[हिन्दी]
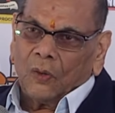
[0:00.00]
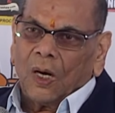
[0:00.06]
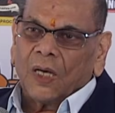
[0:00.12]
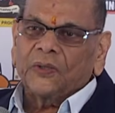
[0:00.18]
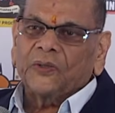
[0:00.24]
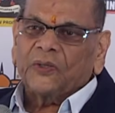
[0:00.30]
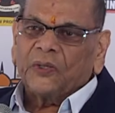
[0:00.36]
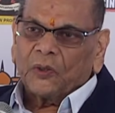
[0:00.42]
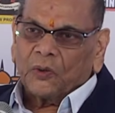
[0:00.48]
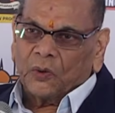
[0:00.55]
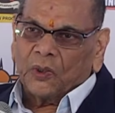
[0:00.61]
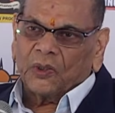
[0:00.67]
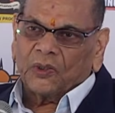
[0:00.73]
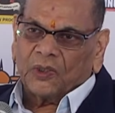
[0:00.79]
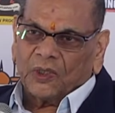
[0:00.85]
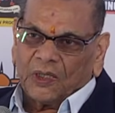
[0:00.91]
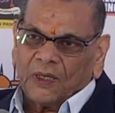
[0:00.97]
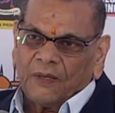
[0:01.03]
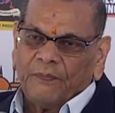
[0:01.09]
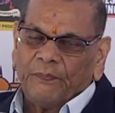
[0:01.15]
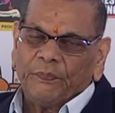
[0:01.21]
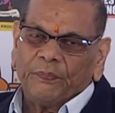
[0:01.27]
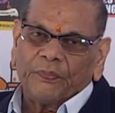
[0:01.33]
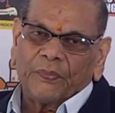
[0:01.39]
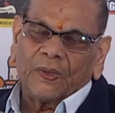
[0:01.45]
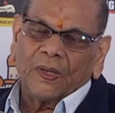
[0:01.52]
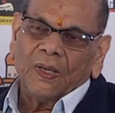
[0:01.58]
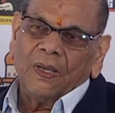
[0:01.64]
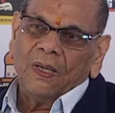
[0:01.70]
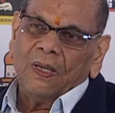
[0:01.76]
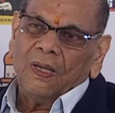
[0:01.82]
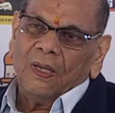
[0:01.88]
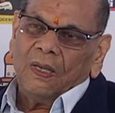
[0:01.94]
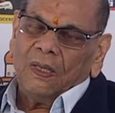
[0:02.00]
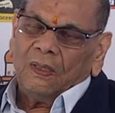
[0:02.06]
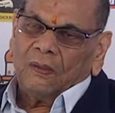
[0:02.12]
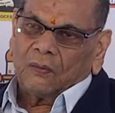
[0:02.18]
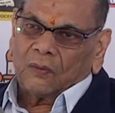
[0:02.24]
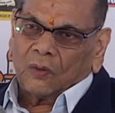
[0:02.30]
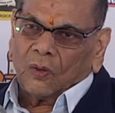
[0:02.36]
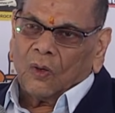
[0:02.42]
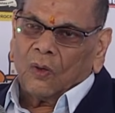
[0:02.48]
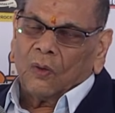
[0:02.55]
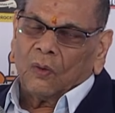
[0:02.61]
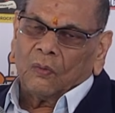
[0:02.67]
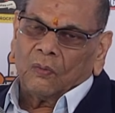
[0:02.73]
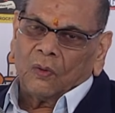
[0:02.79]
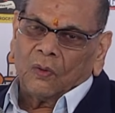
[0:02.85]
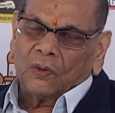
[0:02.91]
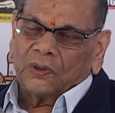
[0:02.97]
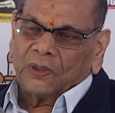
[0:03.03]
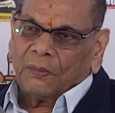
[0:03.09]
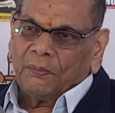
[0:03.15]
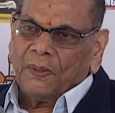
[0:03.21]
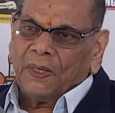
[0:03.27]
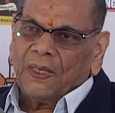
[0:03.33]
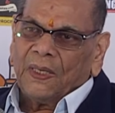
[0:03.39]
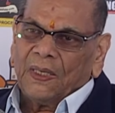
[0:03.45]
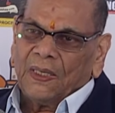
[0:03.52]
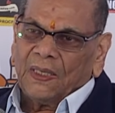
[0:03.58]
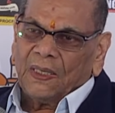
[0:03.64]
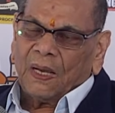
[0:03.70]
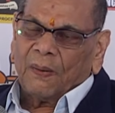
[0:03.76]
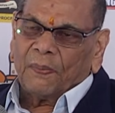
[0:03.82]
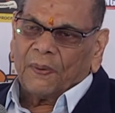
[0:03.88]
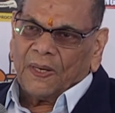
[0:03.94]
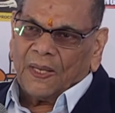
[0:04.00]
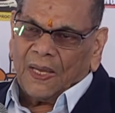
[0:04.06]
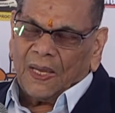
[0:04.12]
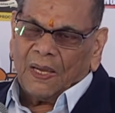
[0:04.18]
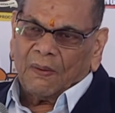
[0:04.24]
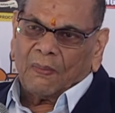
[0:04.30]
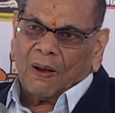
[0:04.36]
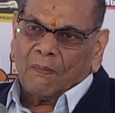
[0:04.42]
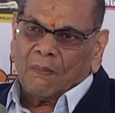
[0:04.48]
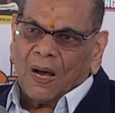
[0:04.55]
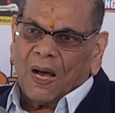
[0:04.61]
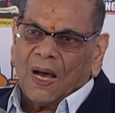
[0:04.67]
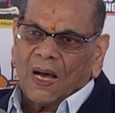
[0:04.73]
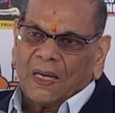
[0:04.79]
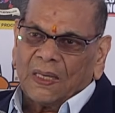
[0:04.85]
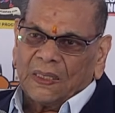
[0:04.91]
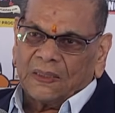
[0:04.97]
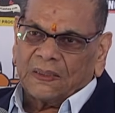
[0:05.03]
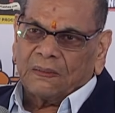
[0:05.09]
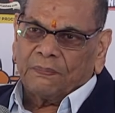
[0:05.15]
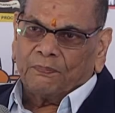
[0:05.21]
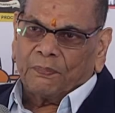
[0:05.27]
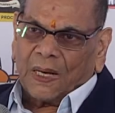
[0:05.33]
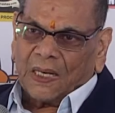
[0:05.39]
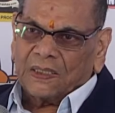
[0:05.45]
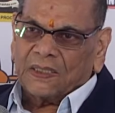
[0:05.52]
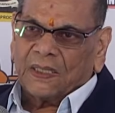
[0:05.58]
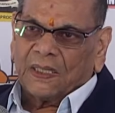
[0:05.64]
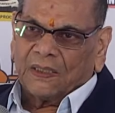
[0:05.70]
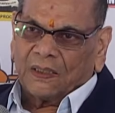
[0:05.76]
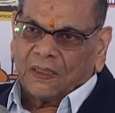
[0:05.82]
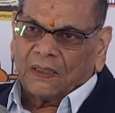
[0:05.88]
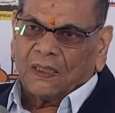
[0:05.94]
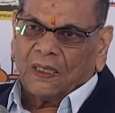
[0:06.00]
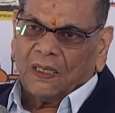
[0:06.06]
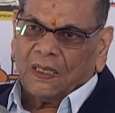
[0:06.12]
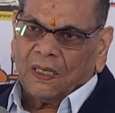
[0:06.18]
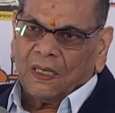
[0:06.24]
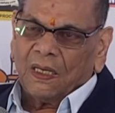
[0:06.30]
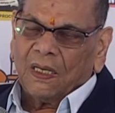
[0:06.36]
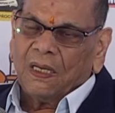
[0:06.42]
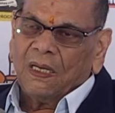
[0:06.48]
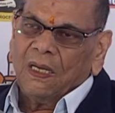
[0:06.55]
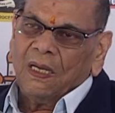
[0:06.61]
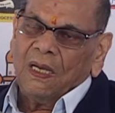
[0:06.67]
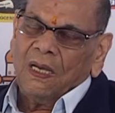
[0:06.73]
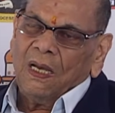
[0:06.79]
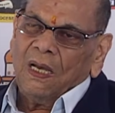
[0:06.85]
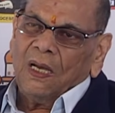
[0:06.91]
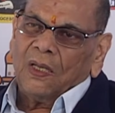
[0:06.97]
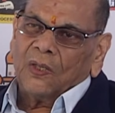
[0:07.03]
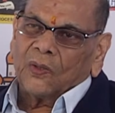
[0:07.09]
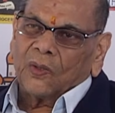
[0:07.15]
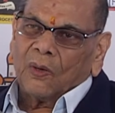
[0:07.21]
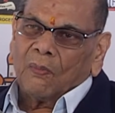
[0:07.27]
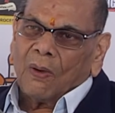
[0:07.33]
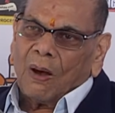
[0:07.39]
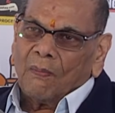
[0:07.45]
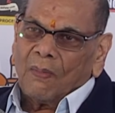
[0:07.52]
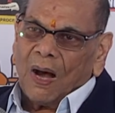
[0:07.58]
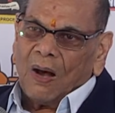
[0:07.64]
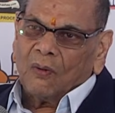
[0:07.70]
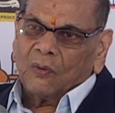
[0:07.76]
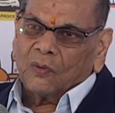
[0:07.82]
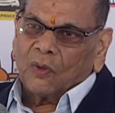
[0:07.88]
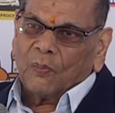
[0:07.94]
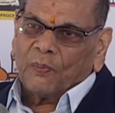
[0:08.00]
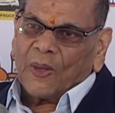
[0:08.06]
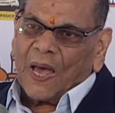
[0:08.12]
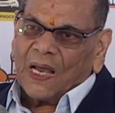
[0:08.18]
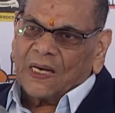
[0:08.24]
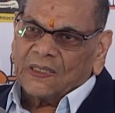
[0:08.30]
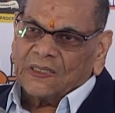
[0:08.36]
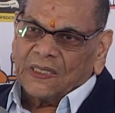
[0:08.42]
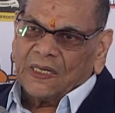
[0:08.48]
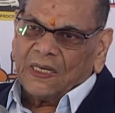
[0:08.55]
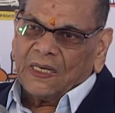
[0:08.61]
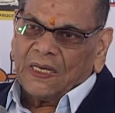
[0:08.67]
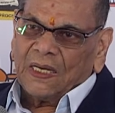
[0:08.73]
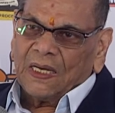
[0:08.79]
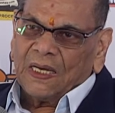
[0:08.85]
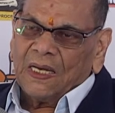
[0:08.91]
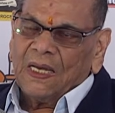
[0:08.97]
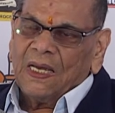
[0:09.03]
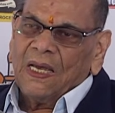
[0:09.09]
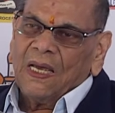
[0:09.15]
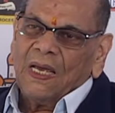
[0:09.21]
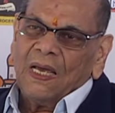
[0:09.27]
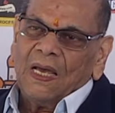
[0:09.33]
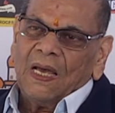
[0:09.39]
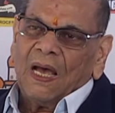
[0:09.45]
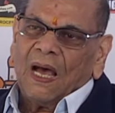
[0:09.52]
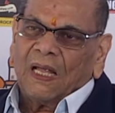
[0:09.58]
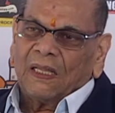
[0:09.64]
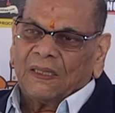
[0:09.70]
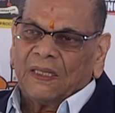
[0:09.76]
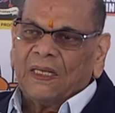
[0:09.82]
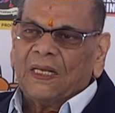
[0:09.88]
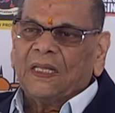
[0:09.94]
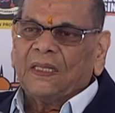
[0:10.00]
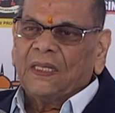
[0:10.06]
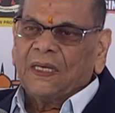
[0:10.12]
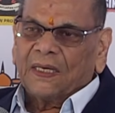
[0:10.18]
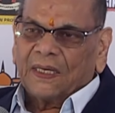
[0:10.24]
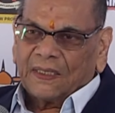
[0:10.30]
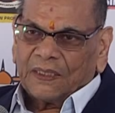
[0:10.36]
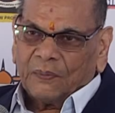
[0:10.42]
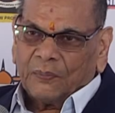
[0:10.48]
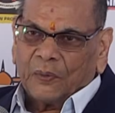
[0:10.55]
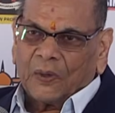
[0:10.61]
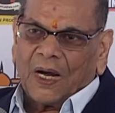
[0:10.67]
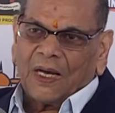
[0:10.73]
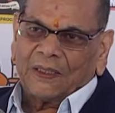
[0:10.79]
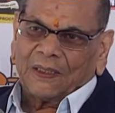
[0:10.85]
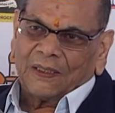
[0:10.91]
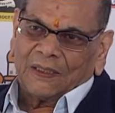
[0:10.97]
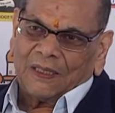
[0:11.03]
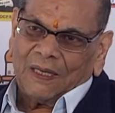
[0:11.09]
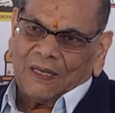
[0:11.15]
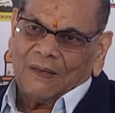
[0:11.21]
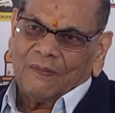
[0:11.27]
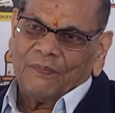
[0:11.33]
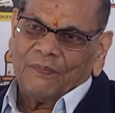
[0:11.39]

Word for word: वो अति गोरे थे तो वो जब भी अपने मामा के पास रहते थे तो मामा उनको प्यार से हल्दी हल्दी करके पुकारते थे